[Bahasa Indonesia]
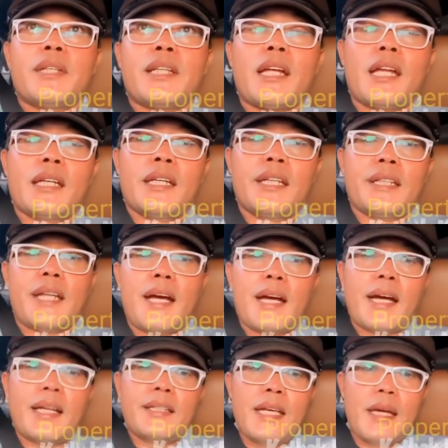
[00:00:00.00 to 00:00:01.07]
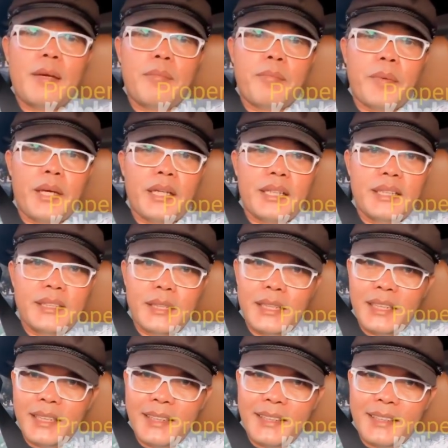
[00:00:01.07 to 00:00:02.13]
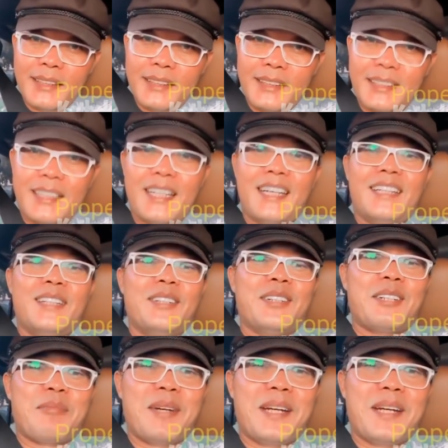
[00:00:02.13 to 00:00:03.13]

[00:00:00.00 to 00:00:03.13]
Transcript: Sule sendiri mengaku memiliki bukti saat